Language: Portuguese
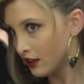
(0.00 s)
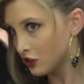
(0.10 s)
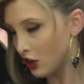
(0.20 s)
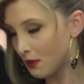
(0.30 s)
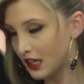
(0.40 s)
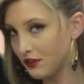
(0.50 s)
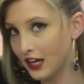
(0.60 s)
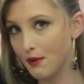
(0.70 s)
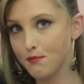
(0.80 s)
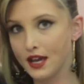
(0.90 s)
só pra ele
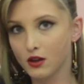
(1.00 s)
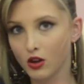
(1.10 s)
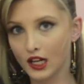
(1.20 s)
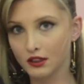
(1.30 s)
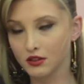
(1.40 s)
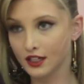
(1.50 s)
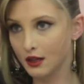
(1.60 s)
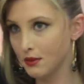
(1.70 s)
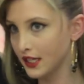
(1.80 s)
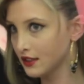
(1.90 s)
ficar bem colado na
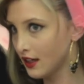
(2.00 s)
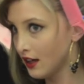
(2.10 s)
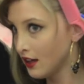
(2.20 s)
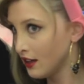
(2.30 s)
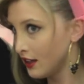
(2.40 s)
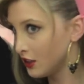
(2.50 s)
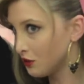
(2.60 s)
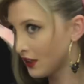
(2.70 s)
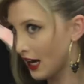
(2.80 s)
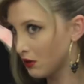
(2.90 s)
cabeça e não
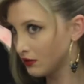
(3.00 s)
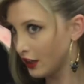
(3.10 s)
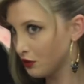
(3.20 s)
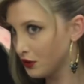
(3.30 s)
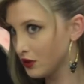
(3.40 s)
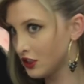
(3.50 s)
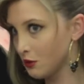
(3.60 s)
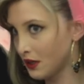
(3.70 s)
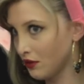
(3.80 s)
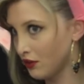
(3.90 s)
ficar com nenhum
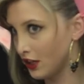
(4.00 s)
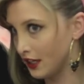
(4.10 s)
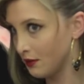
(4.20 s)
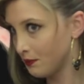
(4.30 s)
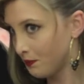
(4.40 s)
fiozinho pra fora.